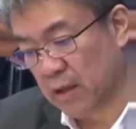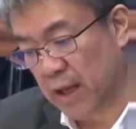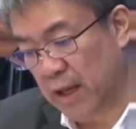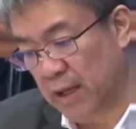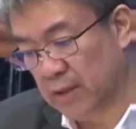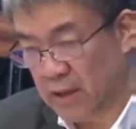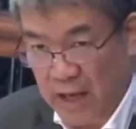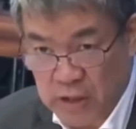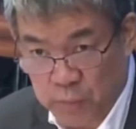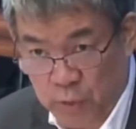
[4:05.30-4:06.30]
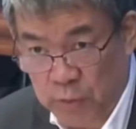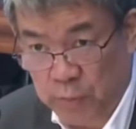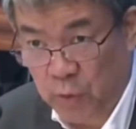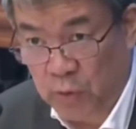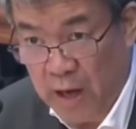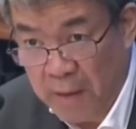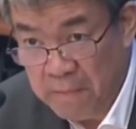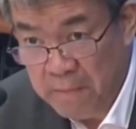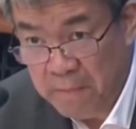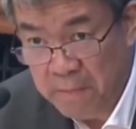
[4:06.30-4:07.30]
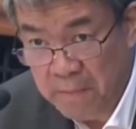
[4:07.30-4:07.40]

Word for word: rail transport program.